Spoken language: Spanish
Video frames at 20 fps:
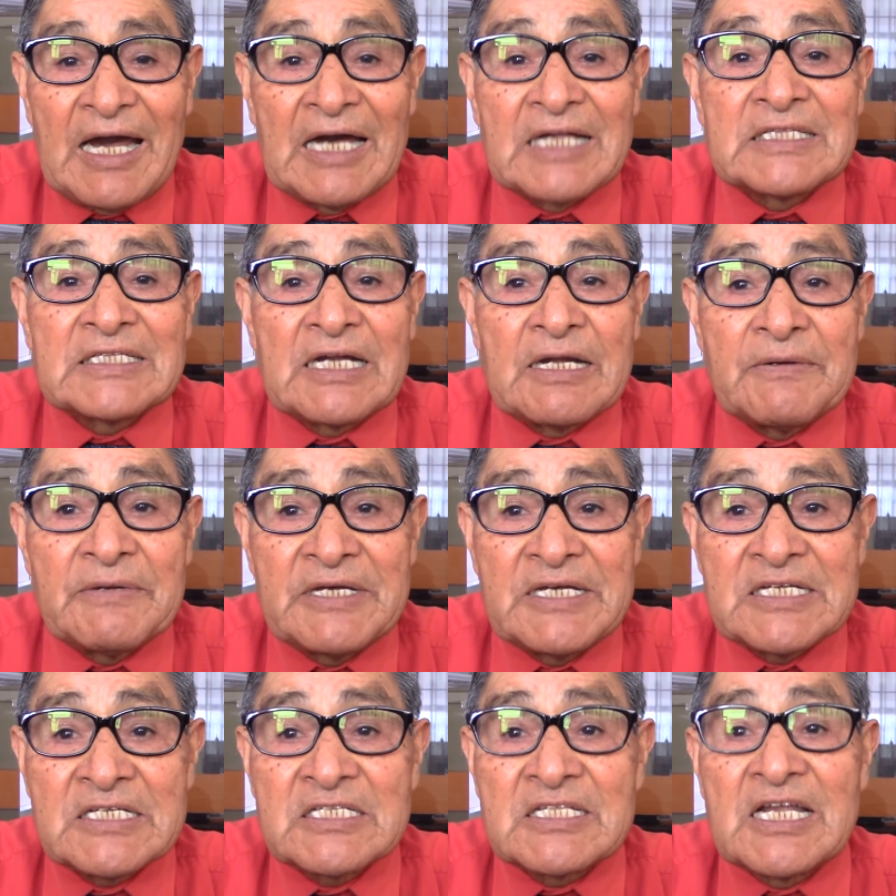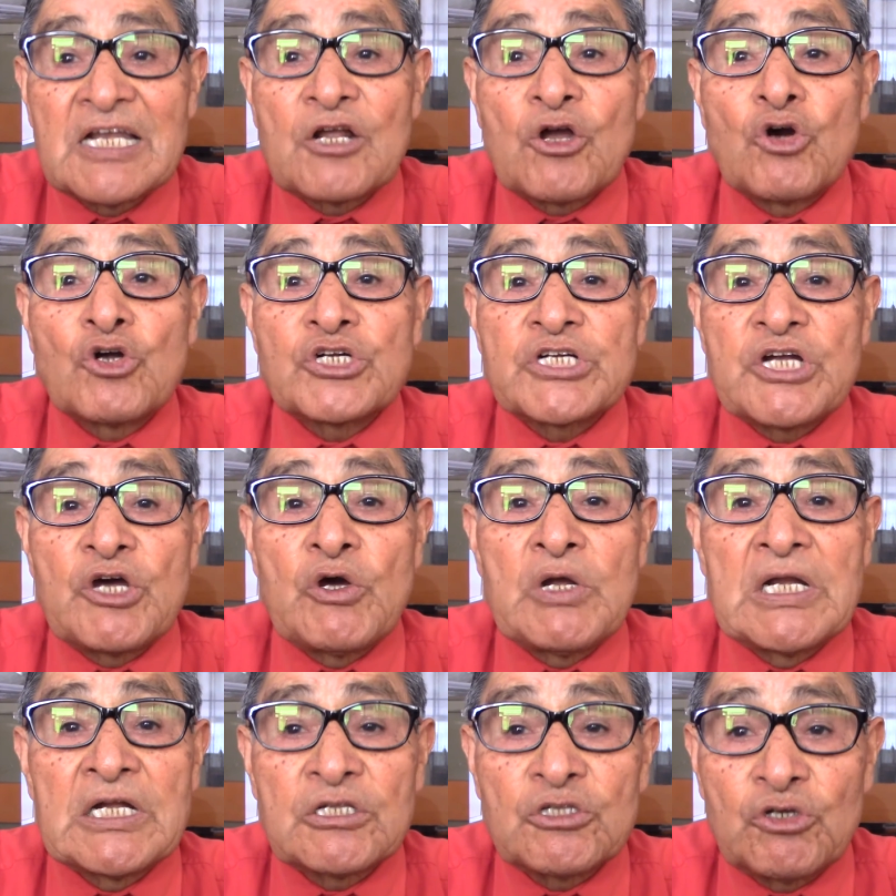a través del
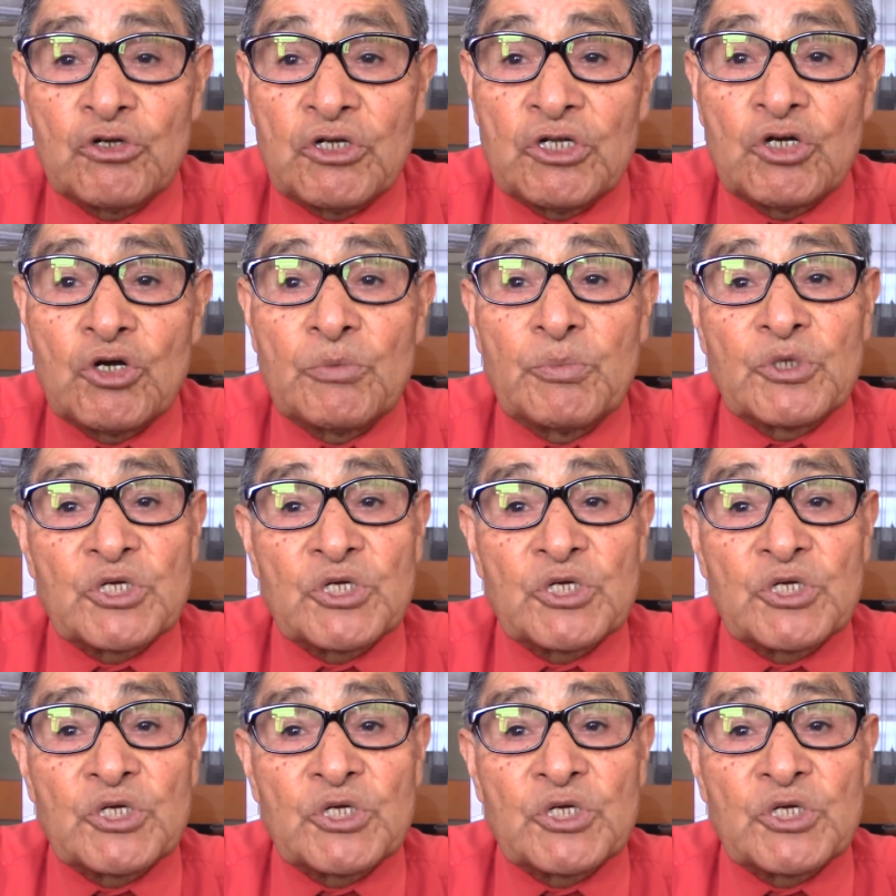correo electrónico,